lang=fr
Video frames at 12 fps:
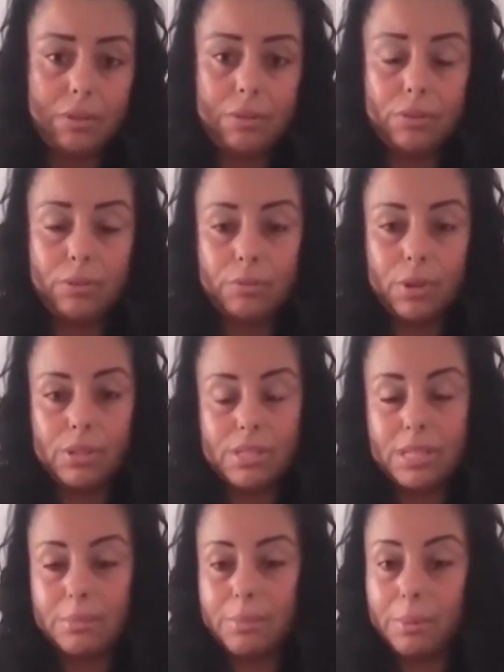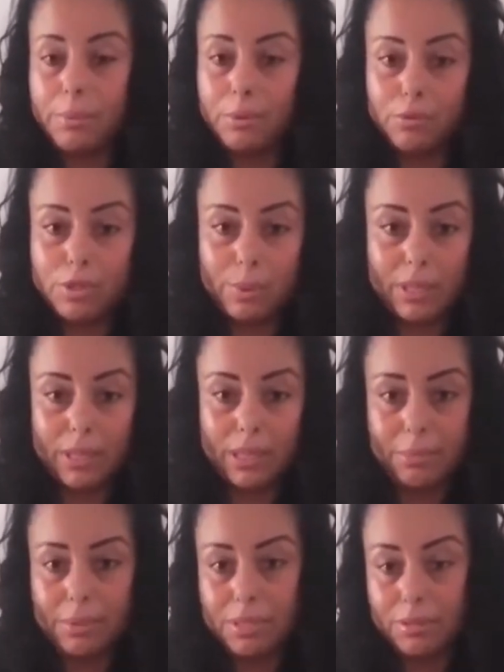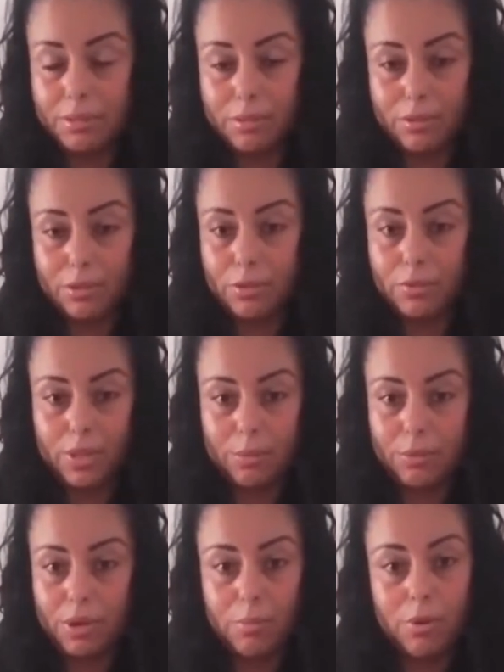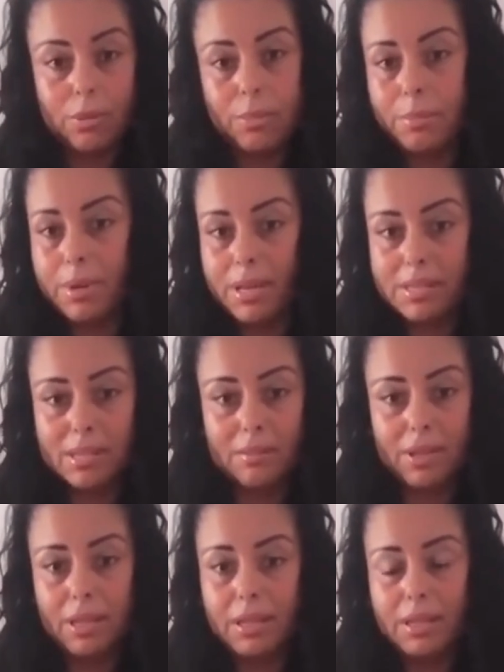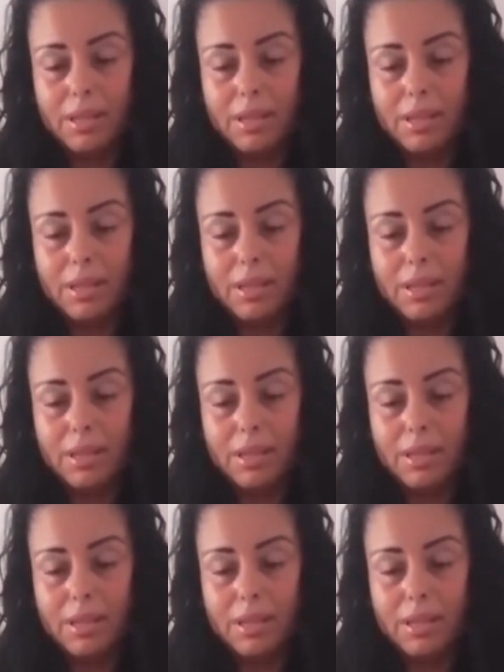il y avait tout le monde, était un peu tous paniqués parce que je revenais plus à moi et ma mère a servi